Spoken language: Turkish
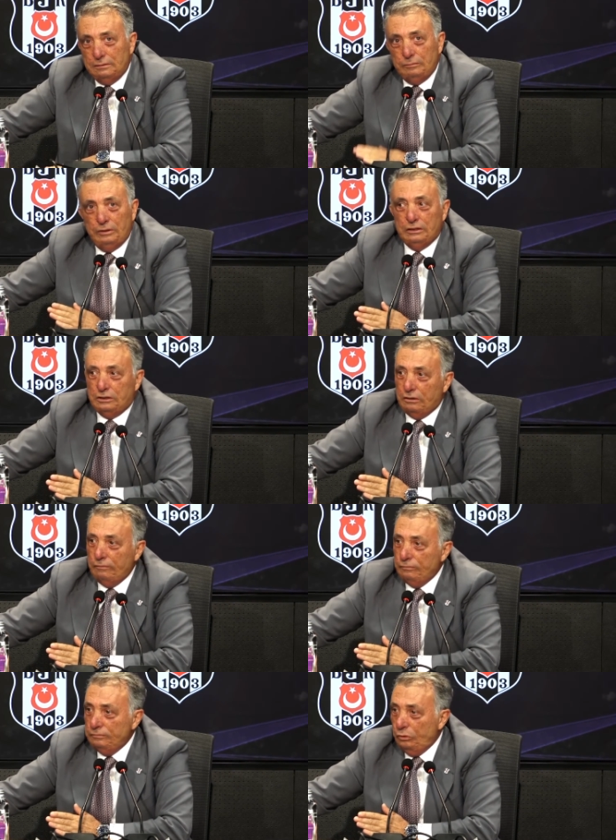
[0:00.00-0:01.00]
milli
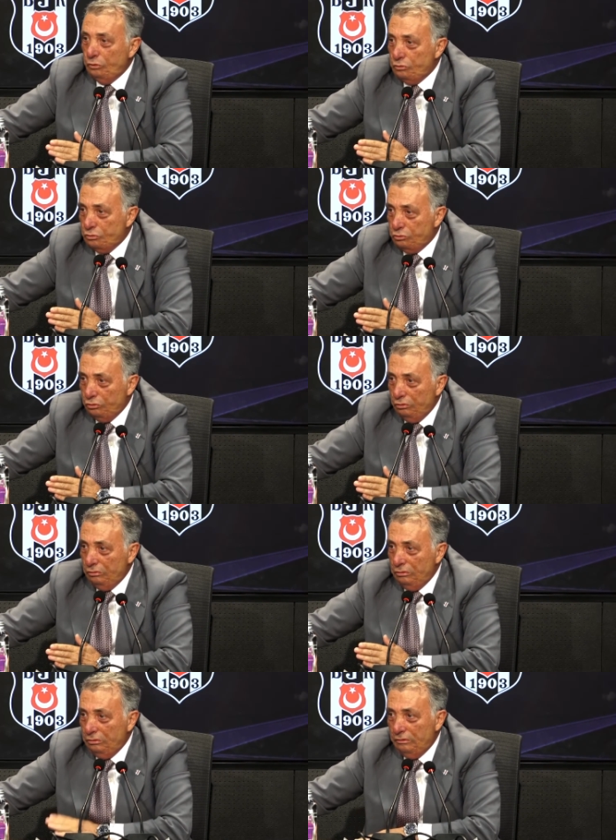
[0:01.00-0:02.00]
takım
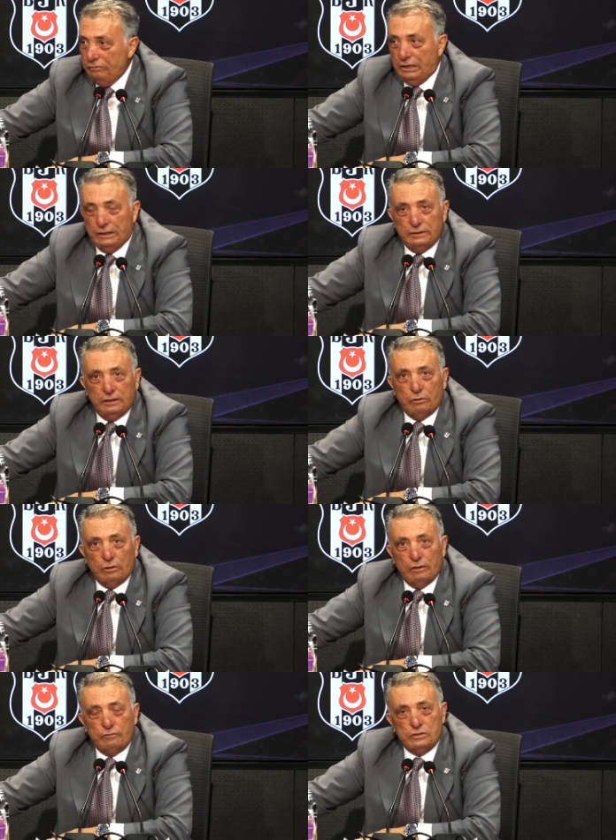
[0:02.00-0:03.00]
oyuncusu kendine
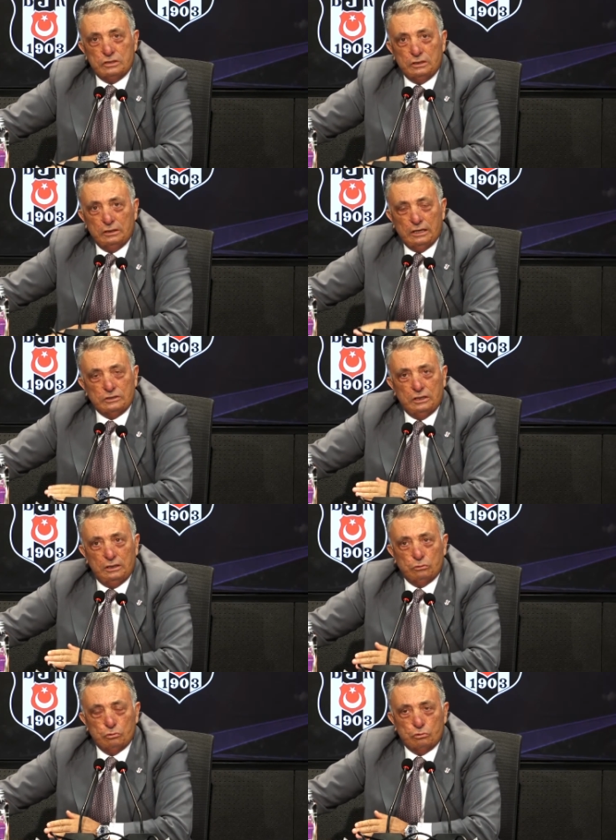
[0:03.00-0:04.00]
göre fiziği her
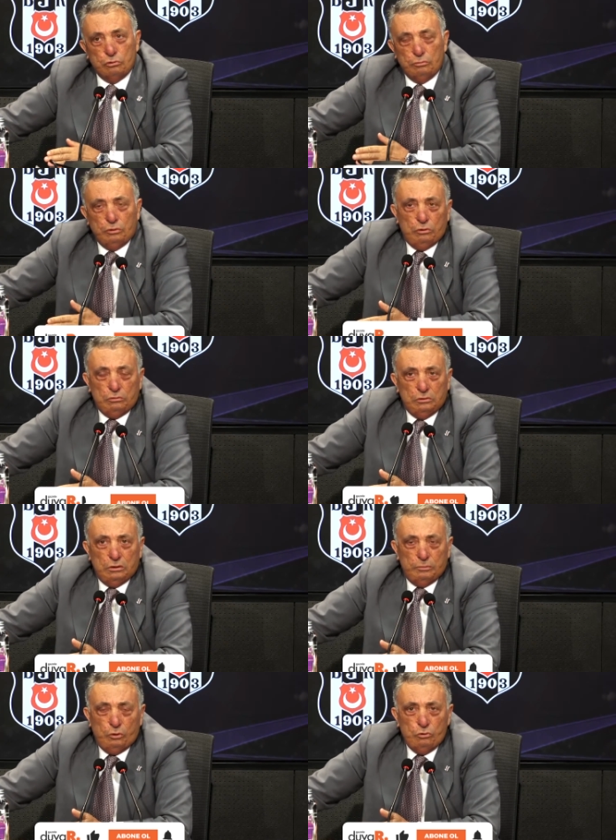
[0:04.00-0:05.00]
şeyle düzgün bir
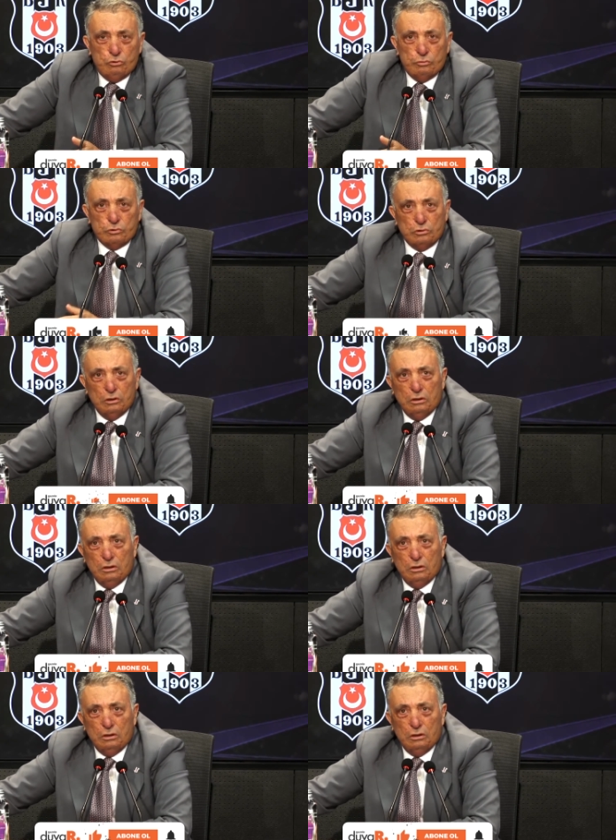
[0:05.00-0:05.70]
bir oyuncumuz.